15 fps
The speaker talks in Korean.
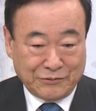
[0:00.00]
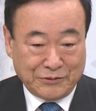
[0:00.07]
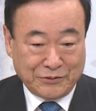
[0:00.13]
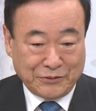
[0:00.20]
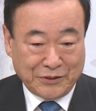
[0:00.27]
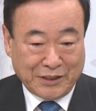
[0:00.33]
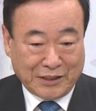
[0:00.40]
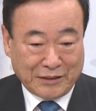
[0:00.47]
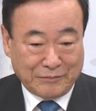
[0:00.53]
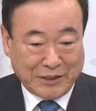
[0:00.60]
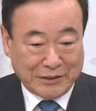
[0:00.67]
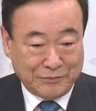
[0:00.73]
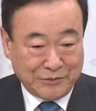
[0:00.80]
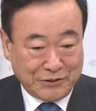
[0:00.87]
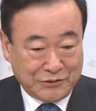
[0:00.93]
운동이 아까
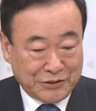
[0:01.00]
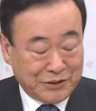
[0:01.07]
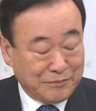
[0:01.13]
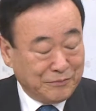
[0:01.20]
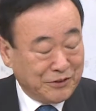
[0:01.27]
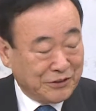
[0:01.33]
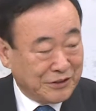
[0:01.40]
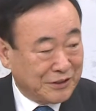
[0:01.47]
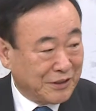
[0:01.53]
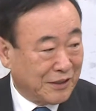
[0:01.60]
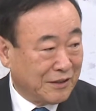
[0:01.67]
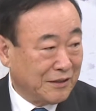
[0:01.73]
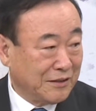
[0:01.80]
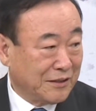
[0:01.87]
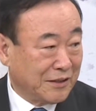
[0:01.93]
말씀드린 10년
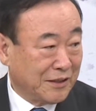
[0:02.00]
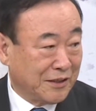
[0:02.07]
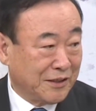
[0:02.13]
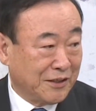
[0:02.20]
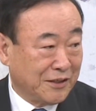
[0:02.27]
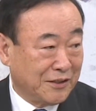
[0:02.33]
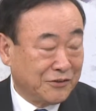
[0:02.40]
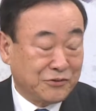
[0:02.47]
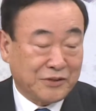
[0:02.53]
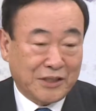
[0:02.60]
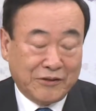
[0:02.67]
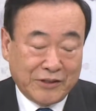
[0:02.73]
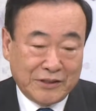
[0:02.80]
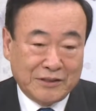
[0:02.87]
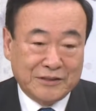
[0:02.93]
이상을 이렇게 쭉
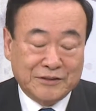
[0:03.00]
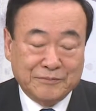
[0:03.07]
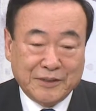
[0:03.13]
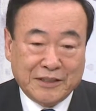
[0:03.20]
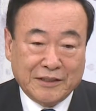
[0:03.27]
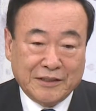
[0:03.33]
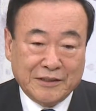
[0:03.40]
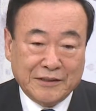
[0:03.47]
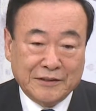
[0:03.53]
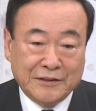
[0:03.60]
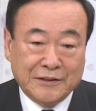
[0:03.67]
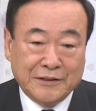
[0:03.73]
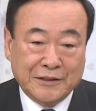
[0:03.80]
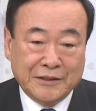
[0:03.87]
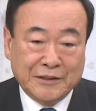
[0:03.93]
해왔지 않습니까?
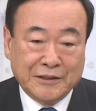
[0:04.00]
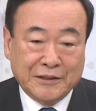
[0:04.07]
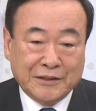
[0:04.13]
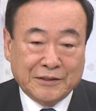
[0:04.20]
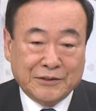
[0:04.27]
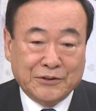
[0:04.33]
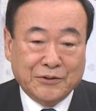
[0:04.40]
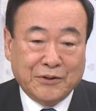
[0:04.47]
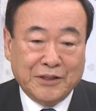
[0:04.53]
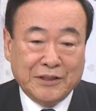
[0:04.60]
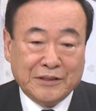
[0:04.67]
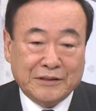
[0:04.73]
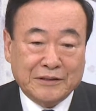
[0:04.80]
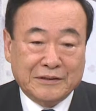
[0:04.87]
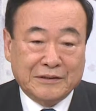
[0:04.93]

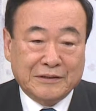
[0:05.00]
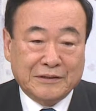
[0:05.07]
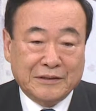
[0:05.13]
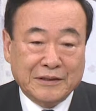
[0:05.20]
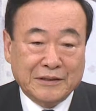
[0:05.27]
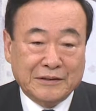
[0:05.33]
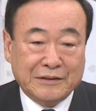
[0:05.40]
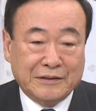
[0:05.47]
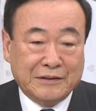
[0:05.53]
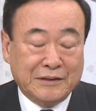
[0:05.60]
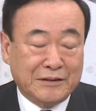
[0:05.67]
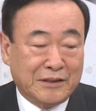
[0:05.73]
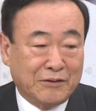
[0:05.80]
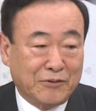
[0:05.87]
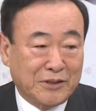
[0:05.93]
그동안에 그때
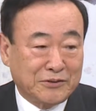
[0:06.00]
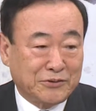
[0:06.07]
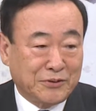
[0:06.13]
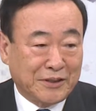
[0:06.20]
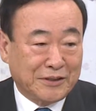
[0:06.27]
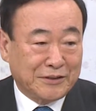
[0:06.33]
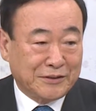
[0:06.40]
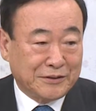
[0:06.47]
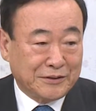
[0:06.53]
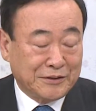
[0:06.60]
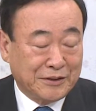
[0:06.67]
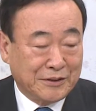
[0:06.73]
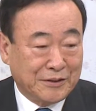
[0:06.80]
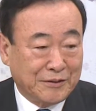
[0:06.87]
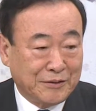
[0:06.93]
그때 상황
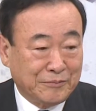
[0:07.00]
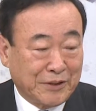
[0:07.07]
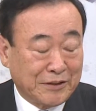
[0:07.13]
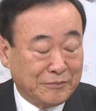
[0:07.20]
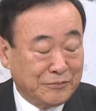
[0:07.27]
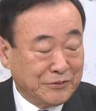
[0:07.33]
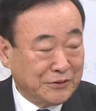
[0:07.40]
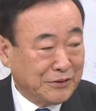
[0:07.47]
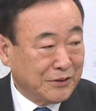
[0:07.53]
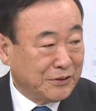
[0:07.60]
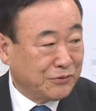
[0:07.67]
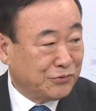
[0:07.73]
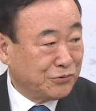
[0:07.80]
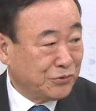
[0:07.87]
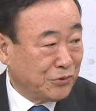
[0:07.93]
속에서 많은 분들의
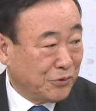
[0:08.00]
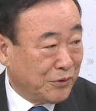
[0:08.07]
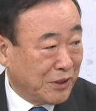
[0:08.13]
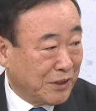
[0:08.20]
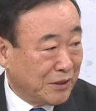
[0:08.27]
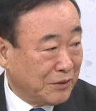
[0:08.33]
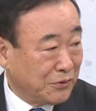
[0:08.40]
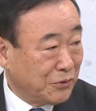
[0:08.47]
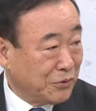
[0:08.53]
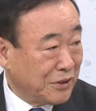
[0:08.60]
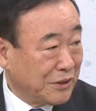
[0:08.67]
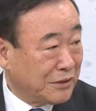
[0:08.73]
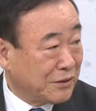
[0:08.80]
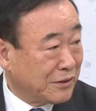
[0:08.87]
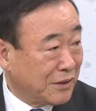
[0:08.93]
수고와
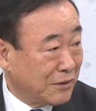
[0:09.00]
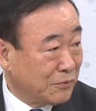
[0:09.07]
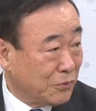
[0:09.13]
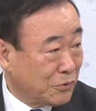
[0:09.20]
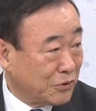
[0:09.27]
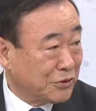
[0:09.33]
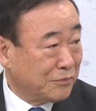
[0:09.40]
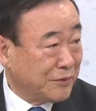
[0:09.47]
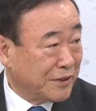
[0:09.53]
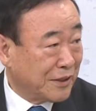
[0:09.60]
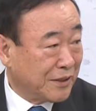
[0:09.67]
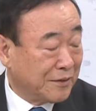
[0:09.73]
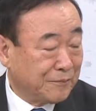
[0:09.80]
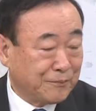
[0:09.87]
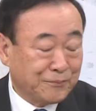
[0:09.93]
노력이 있었다고 보고
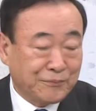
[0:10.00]
있습니다.